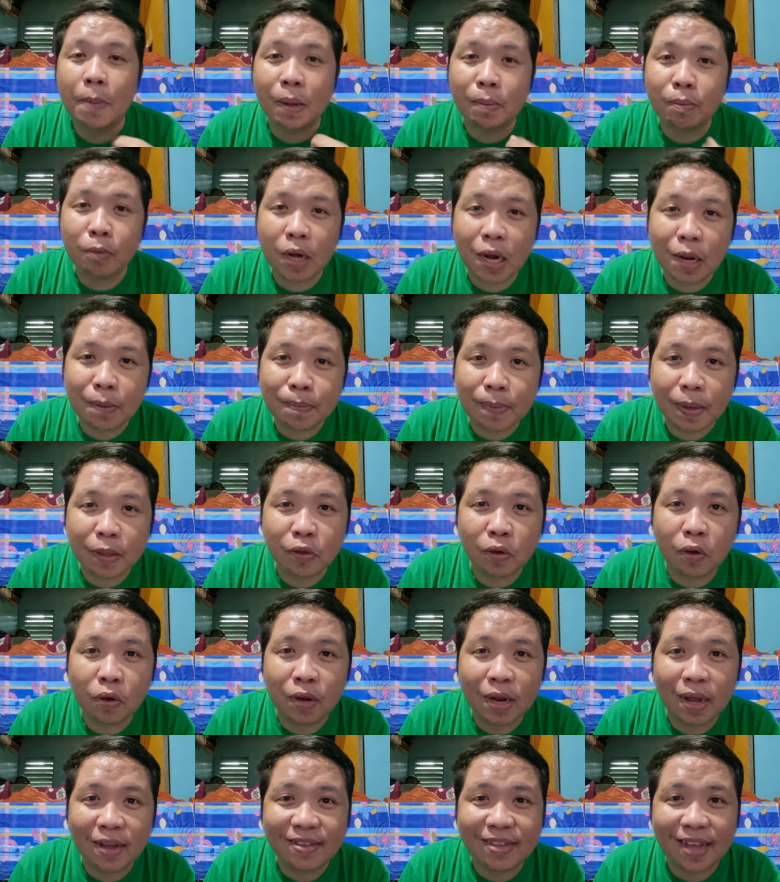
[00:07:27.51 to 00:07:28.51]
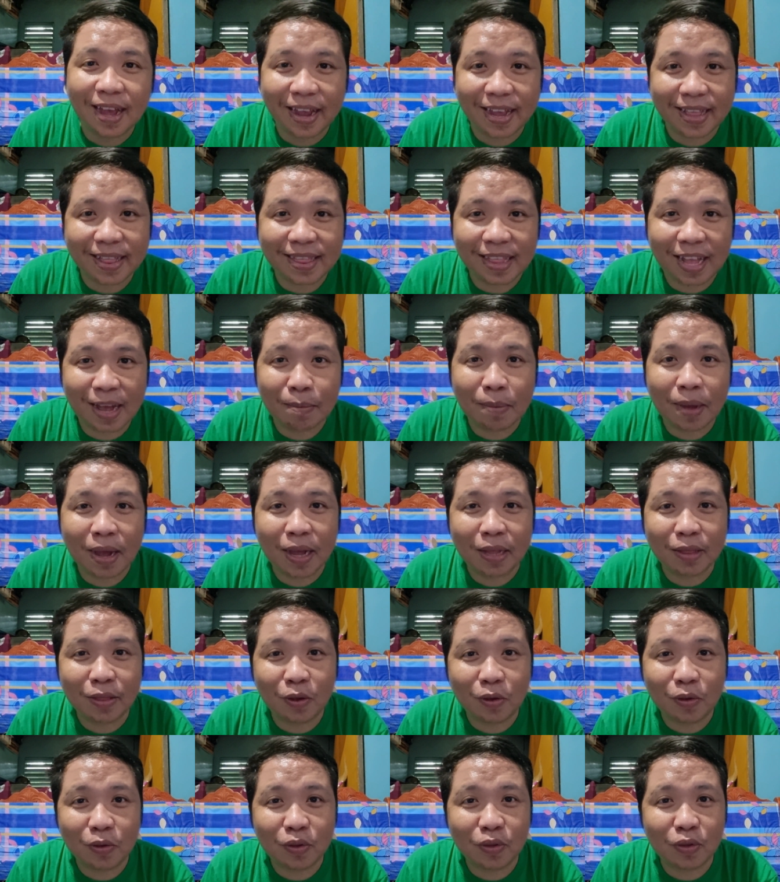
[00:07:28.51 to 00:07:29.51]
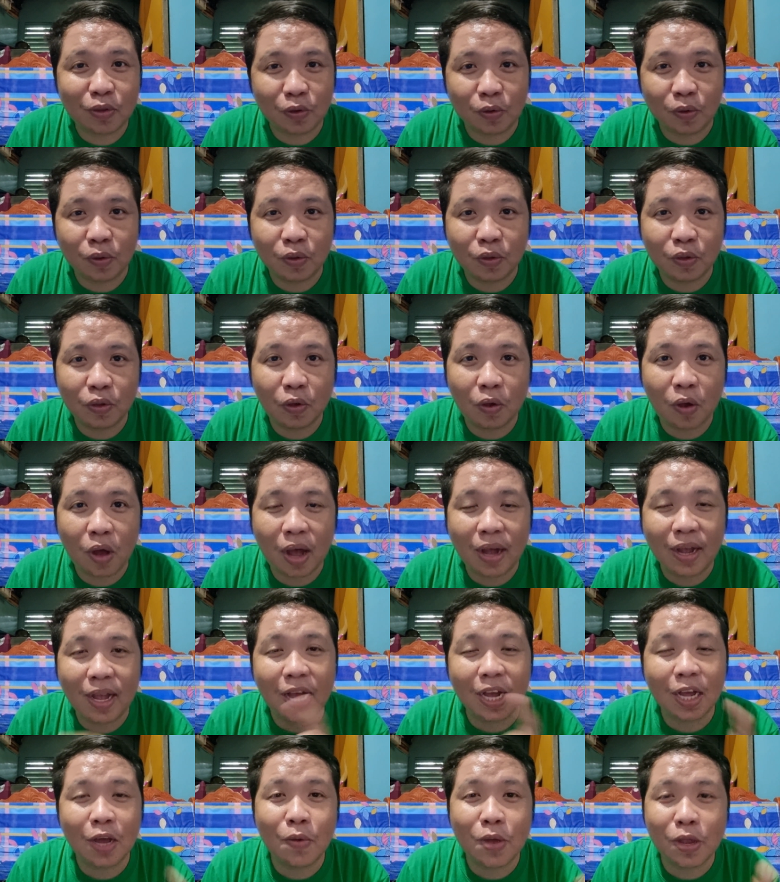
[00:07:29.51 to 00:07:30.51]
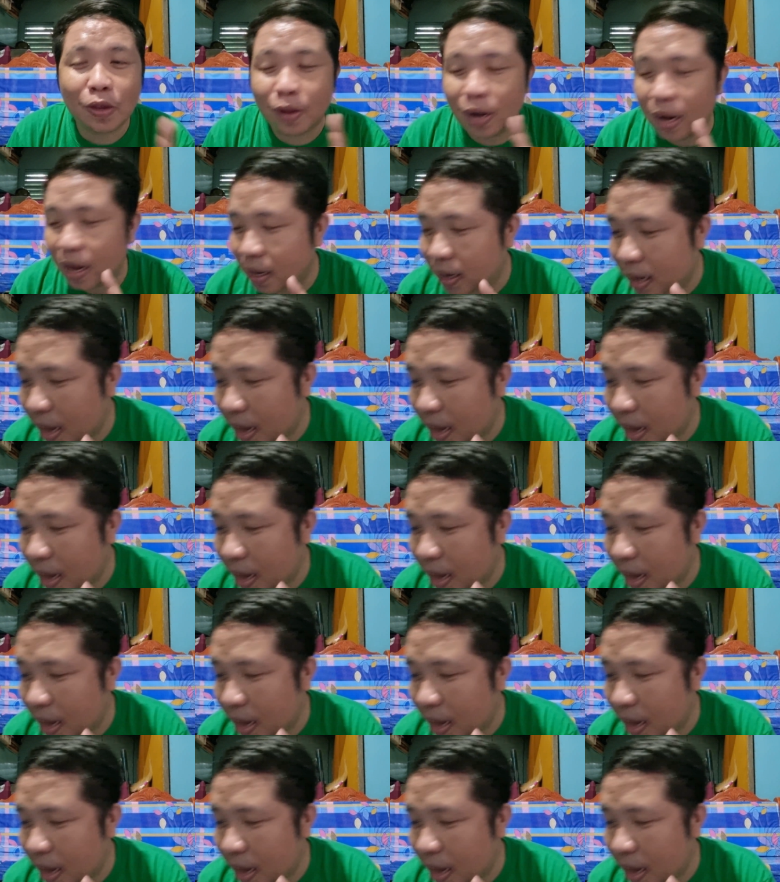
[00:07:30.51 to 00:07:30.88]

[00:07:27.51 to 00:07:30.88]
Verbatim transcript: pagmulan ko to ng sakit ng mga dogs nyo. So, ang gagawin nyo